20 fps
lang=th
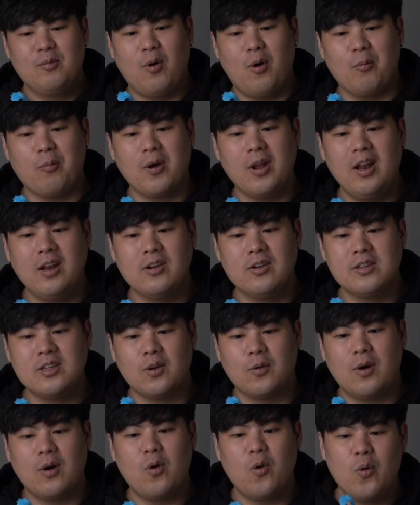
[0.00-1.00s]
ผมก็เลยรู้
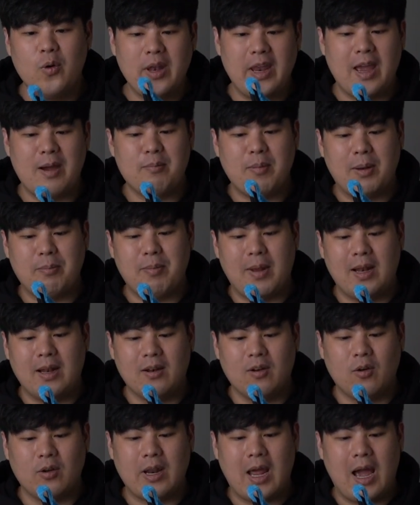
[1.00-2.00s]
สึกว่าคู่นี้มันเป็น
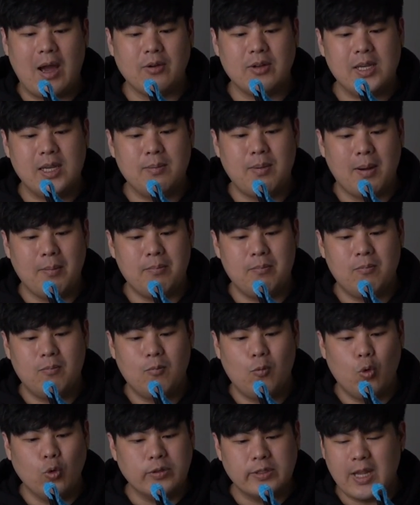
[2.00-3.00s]
รองเท้าที่แบบ
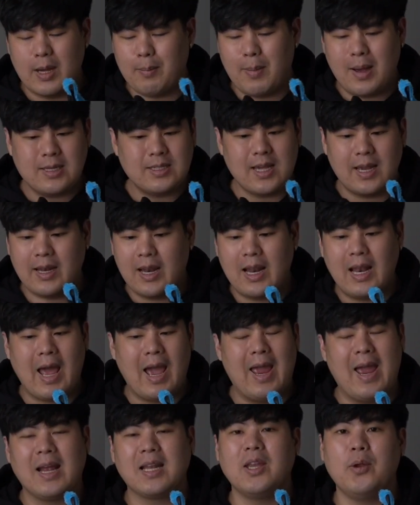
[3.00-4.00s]
คุณสามารถใส่ได้ห
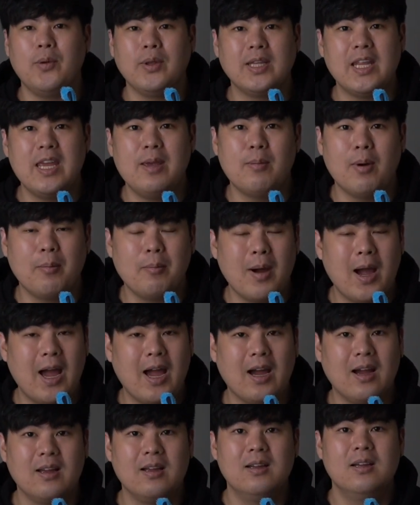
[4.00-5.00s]
ลายแอคทิวิตี้
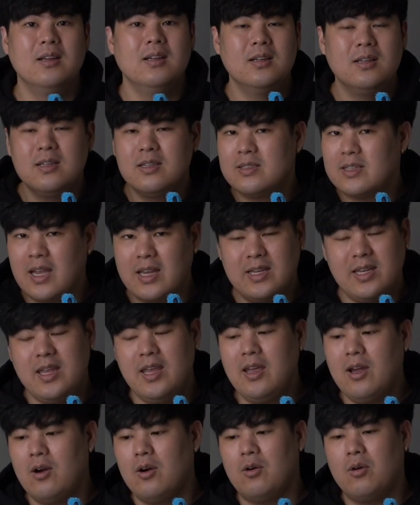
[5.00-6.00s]
มากๆ ใส่
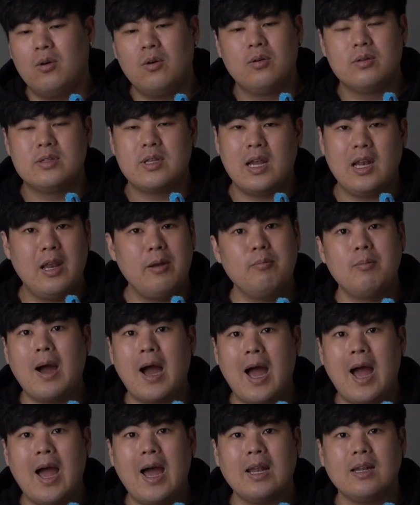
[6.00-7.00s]
เที่ยวใส่เล่น
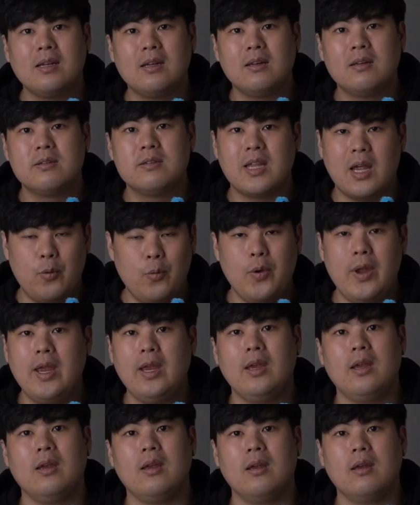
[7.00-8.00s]
บาสใส่
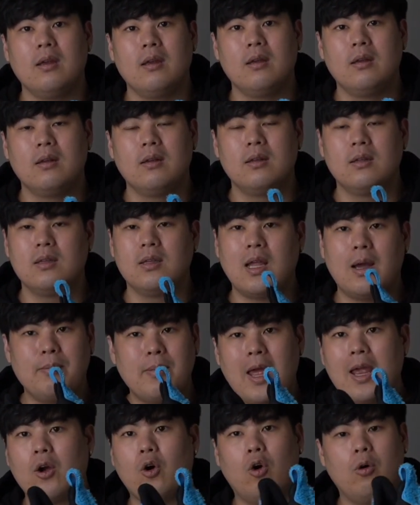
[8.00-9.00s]
วิ่ง
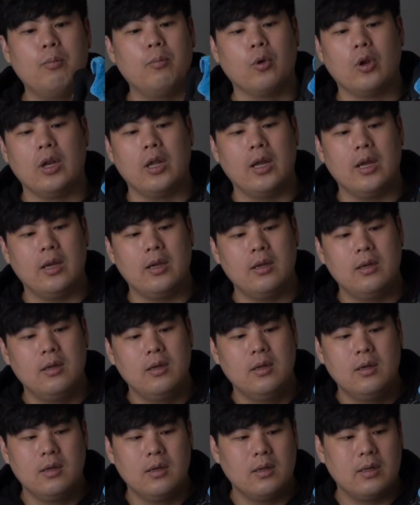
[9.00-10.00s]
ทำได้ครบหมดเลย
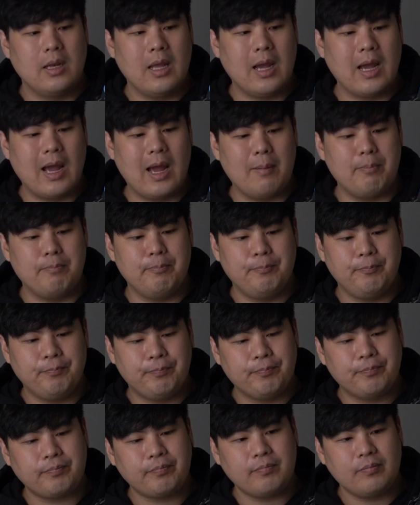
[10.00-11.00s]
นะครับ
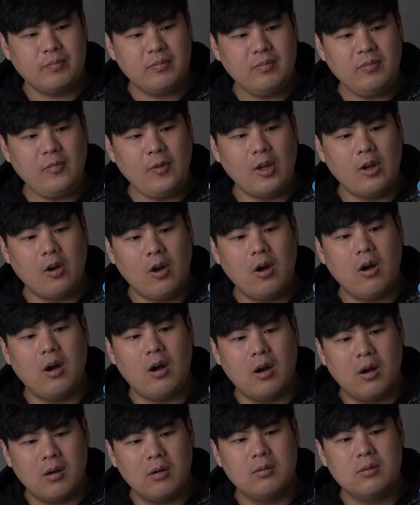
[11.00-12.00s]
ก็
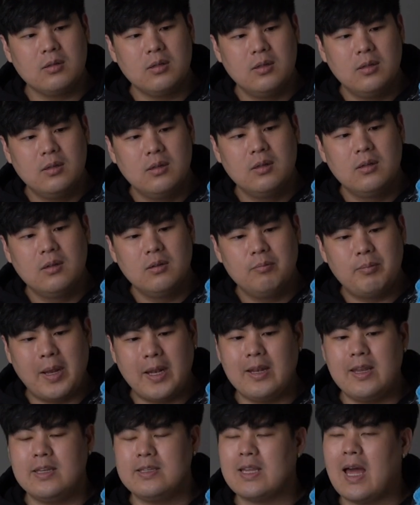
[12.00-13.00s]
เป็
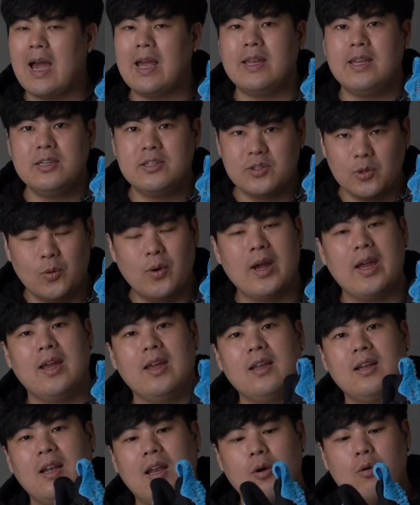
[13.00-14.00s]
นดีไซน์ที่สวย
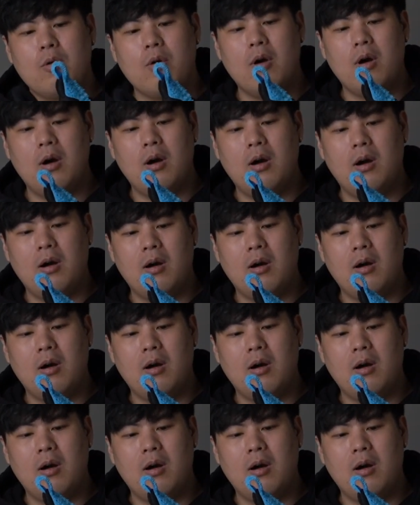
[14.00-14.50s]
แล้วก็